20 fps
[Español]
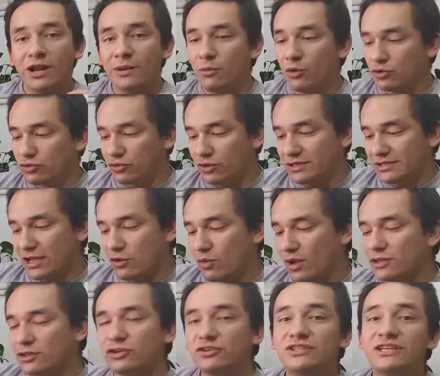remoto es de
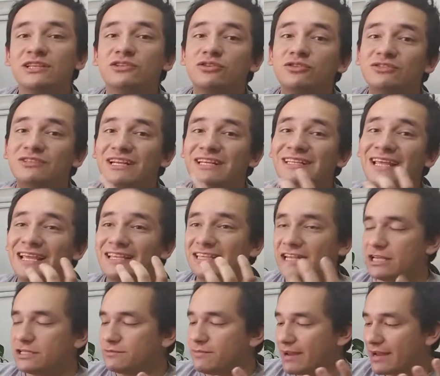
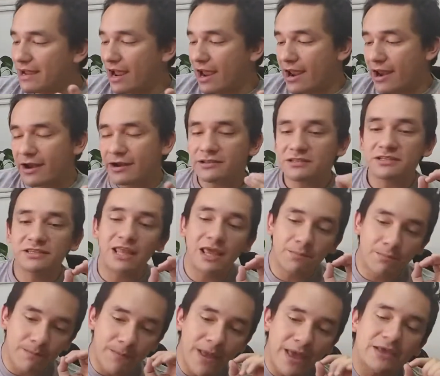433 MHz,
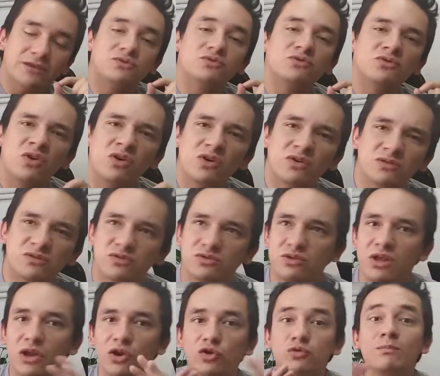es uno
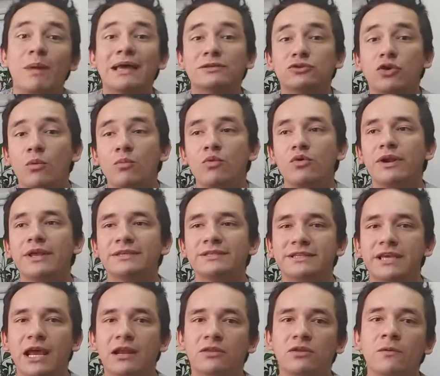de los más comunes,
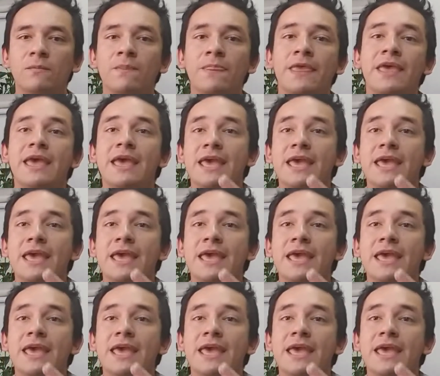¿cierto?